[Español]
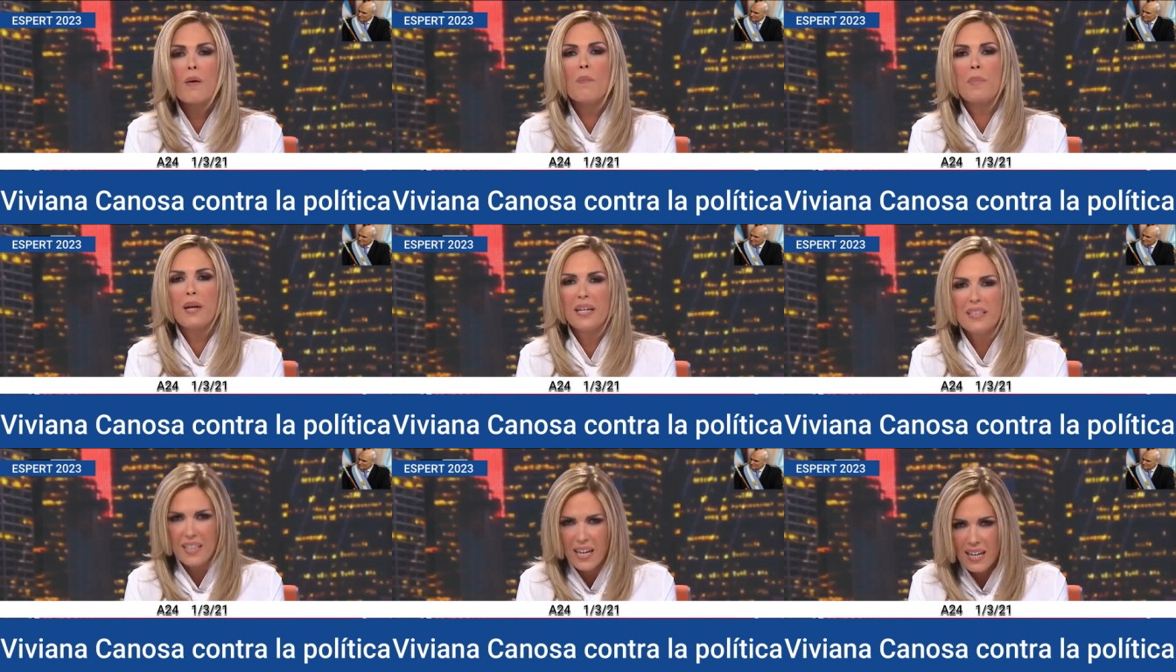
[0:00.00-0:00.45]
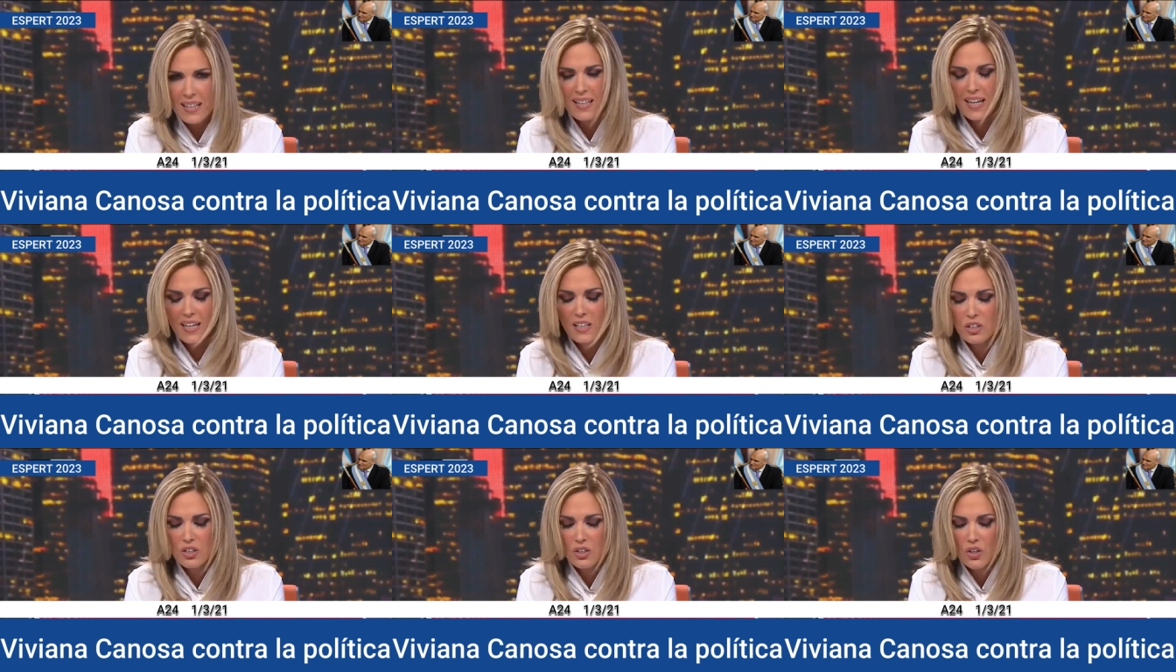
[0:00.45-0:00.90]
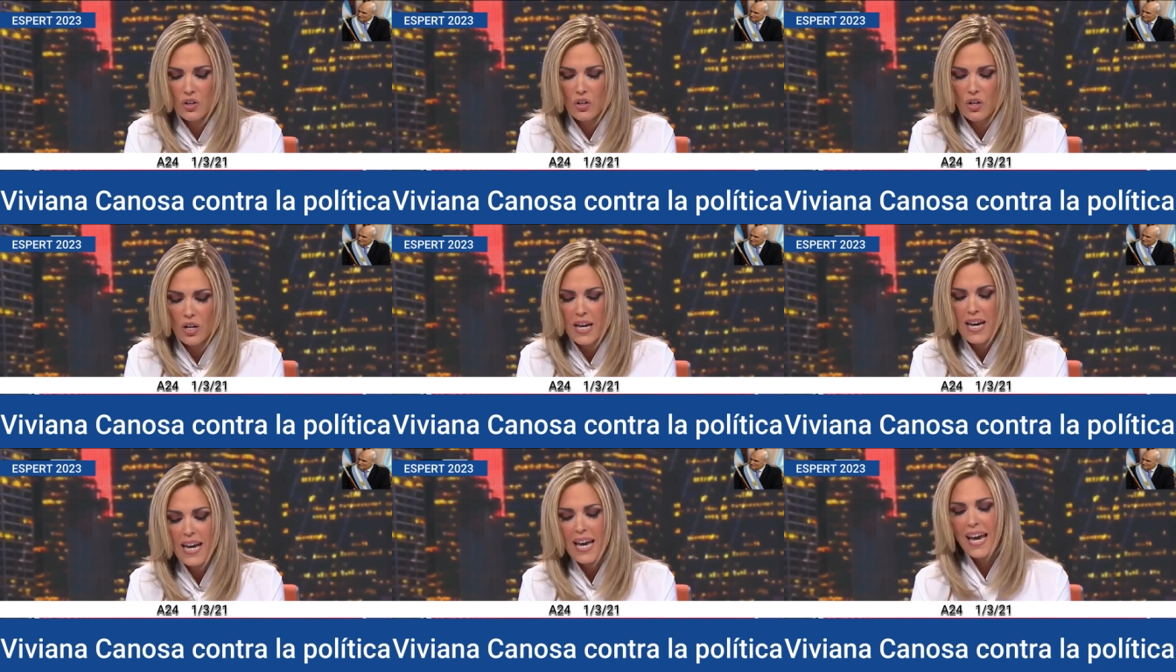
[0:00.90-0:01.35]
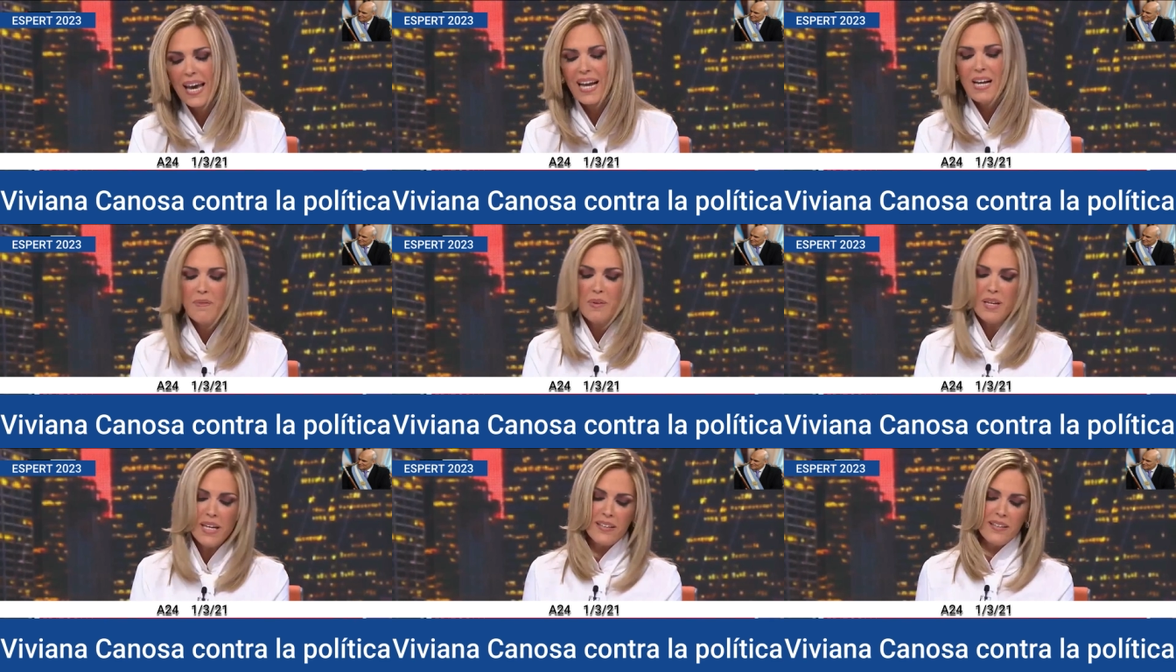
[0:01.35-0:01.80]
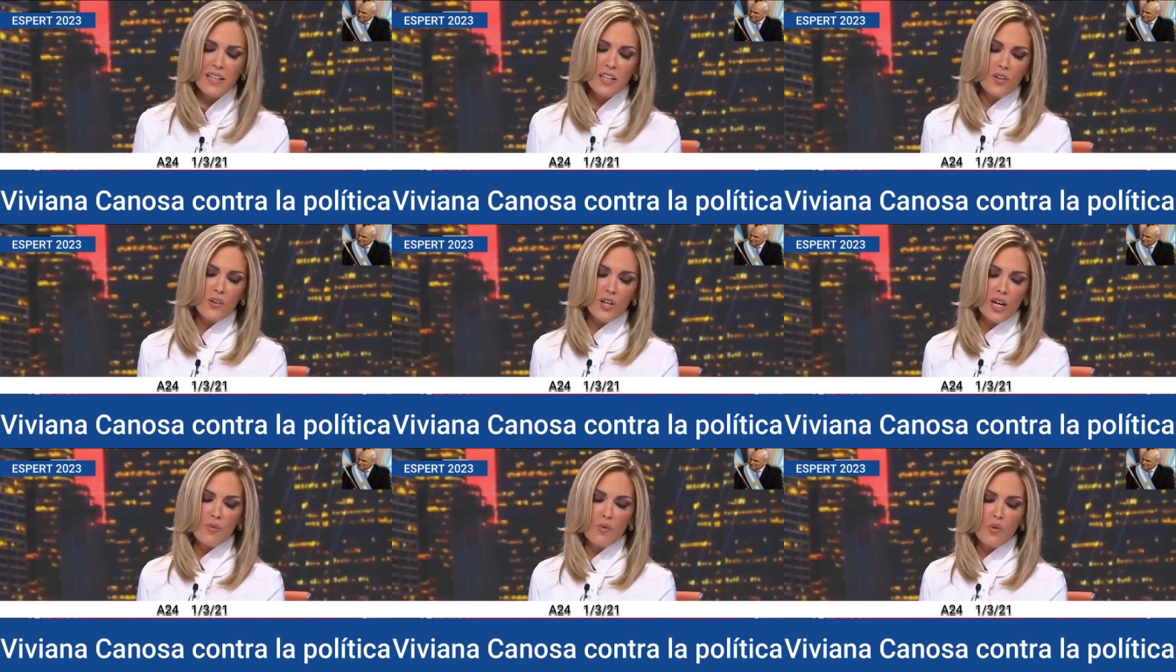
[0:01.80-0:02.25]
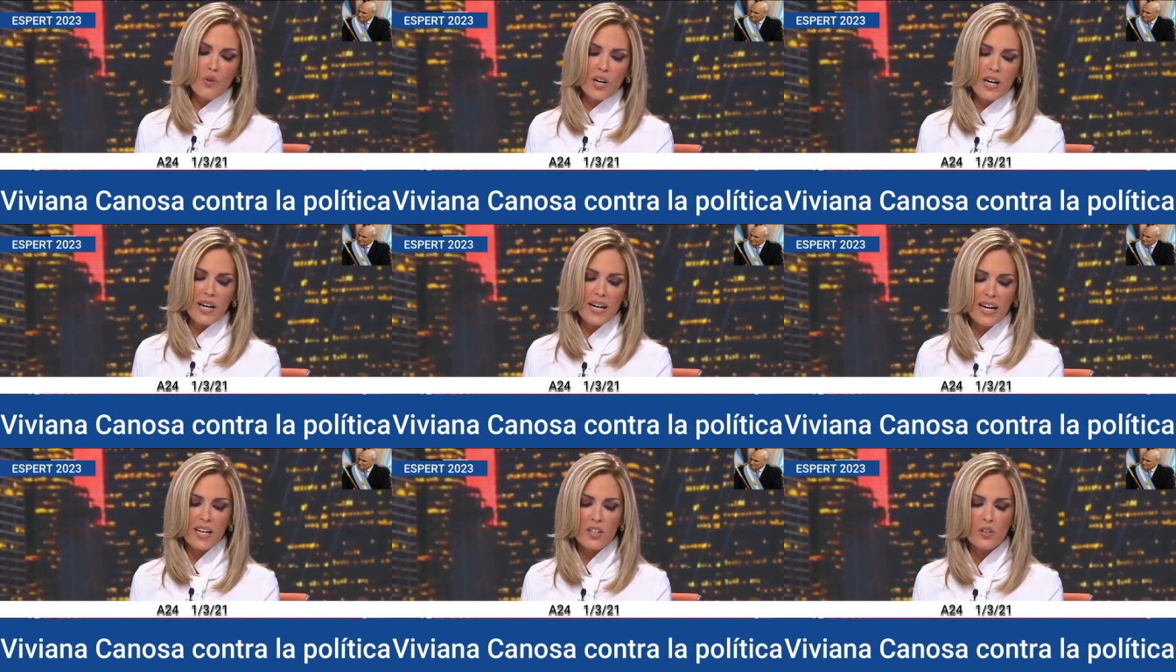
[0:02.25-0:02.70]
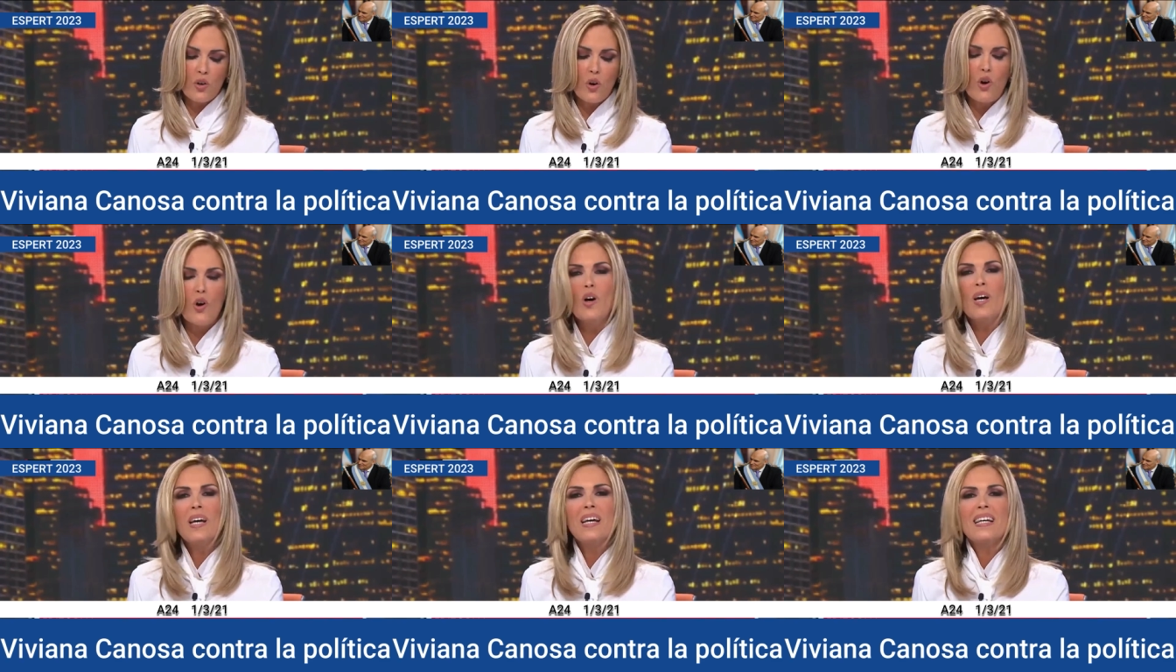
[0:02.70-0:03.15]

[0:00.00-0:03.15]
Mientras tanto, el Ministerio de la Mujer gastó